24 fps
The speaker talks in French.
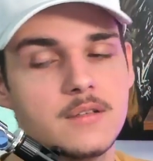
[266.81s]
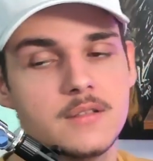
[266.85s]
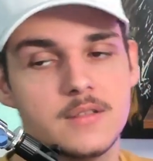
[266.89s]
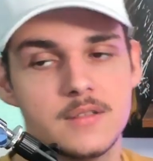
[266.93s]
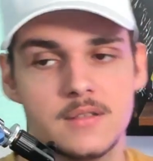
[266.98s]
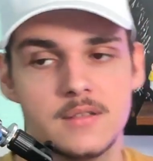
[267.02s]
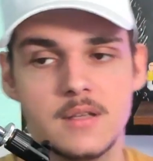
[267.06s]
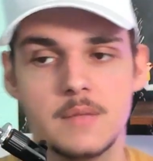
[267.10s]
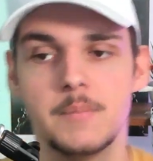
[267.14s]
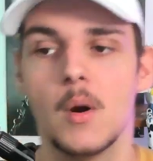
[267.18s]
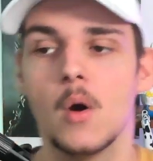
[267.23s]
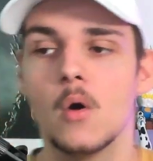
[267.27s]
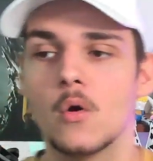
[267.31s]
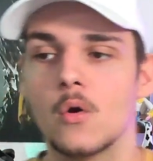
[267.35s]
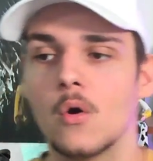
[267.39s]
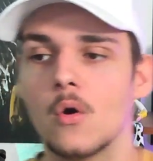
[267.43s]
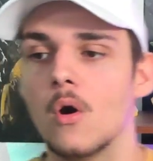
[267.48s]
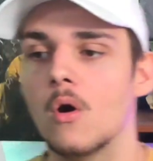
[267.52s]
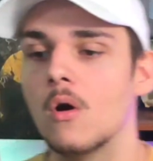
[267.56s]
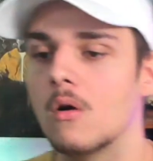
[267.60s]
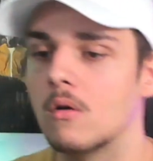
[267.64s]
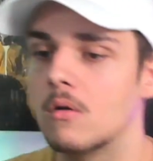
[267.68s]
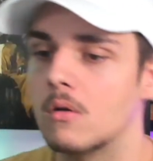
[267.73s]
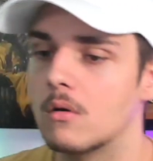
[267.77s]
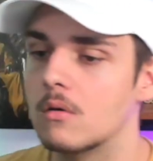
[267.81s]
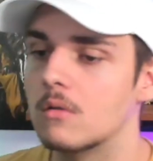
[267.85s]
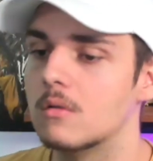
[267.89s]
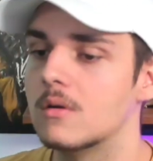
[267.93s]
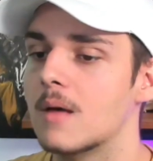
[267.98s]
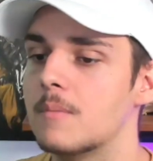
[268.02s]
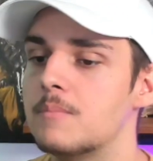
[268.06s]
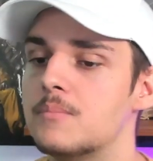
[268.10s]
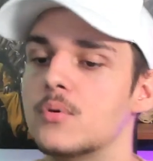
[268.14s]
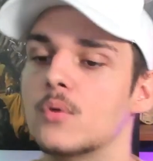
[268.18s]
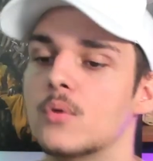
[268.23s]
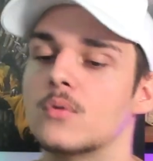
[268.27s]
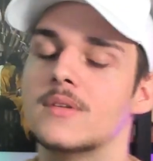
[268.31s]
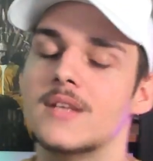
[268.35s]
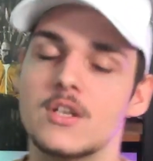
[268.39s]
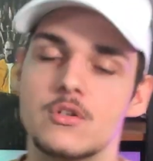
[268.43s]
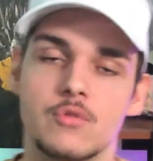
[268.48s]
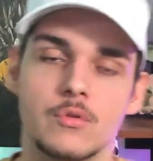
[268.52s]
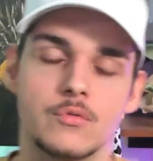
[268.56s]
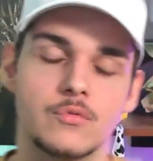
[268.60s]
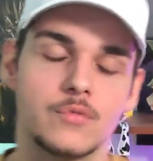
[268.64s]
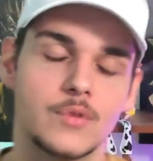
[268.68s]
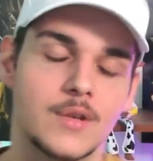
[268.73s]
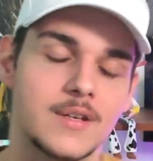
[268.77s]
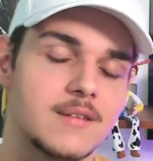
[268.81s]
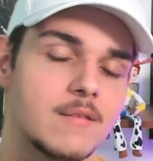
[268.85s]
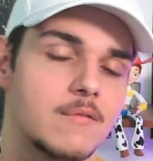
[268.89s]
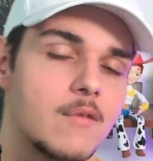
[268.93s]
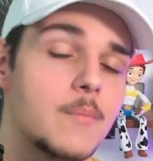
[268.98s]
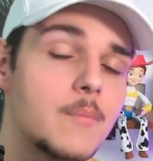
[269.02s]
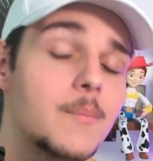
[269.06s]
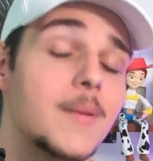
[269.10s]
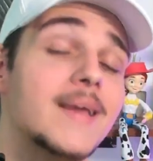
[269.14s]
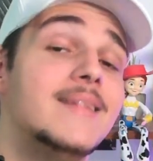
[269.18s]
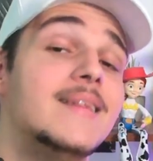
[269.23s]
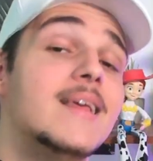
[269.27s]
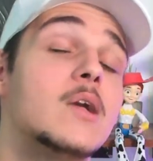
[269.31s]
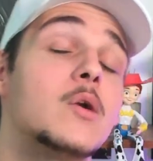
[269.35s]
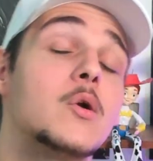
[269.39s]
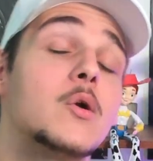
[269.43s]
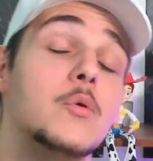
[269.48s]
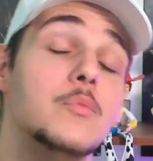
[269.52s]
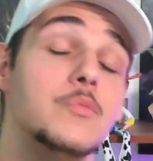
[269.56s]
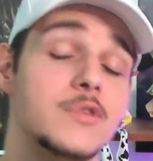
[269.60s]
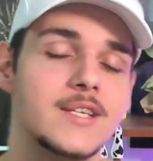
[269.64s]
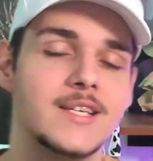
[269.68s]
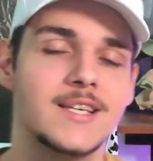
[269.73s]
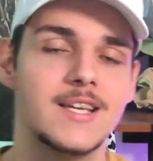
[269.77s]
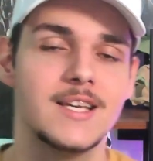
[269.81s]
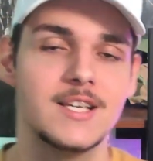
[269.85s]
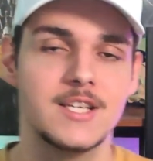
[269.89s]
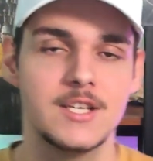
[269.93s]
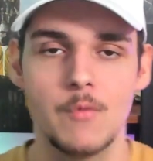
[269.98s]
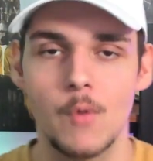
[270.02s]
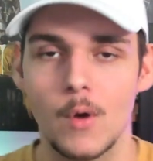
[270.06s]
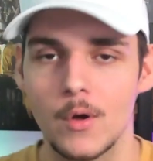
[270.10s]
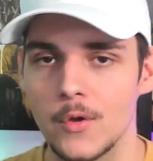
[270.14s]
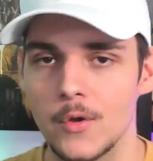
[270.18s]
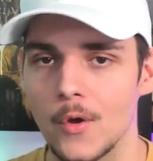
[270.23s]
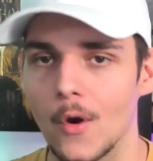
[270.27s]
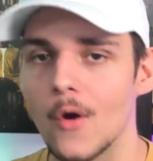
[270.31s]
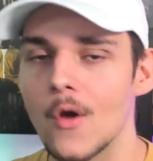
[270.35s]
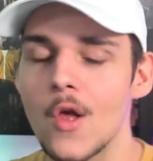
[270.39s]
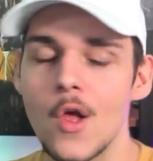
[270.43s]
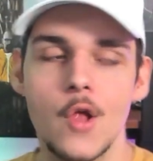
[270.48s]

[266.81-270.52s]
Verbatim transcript: C'était pas encore euh, la pure dèche, ou en tout cas ça n'avait pas été communiqué chez Warner.